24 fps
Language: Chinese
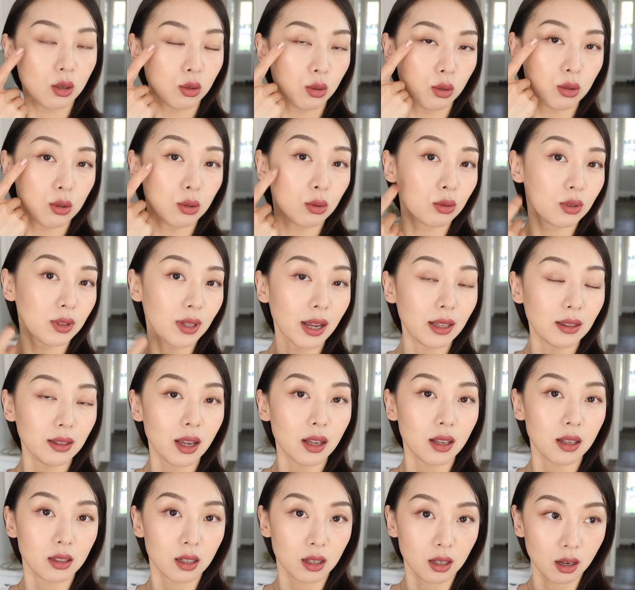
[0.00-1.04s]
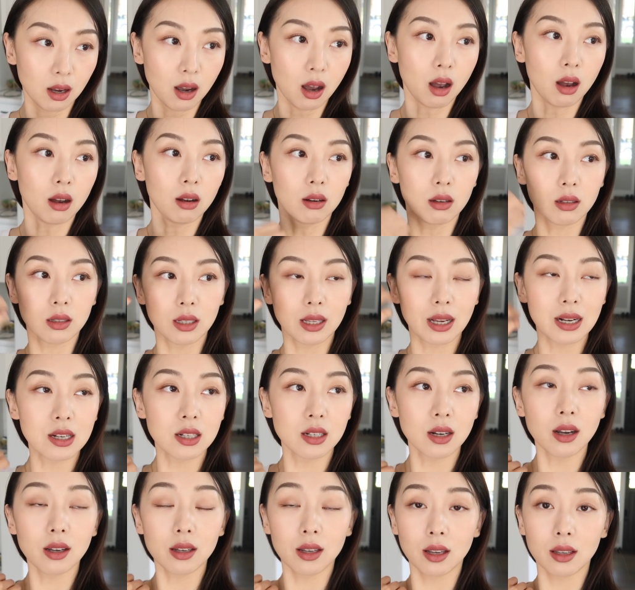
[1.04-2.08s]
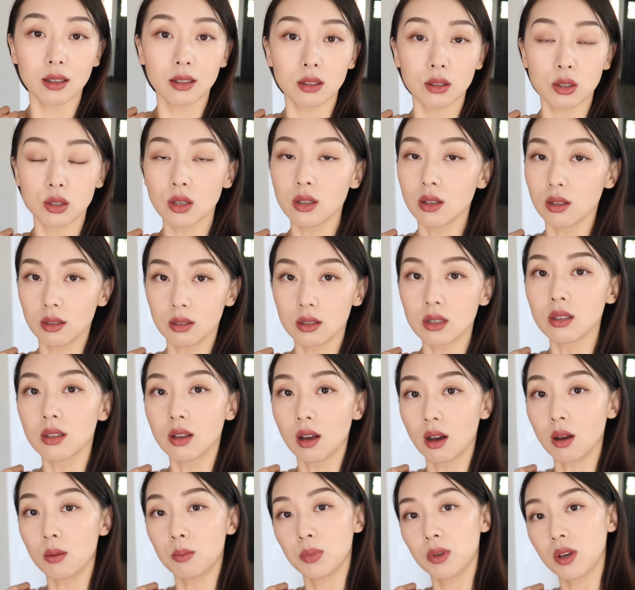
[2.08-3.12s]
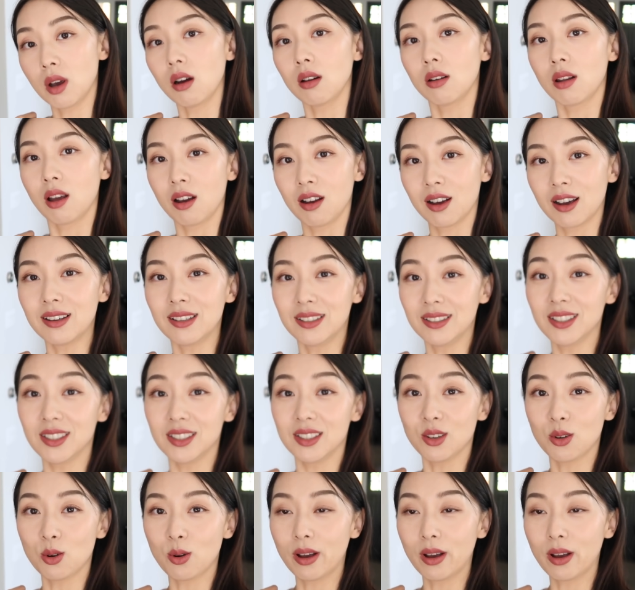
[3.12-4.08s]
所以这种淡淡的挺好。而且它上眼真的真的很漂亮，很喜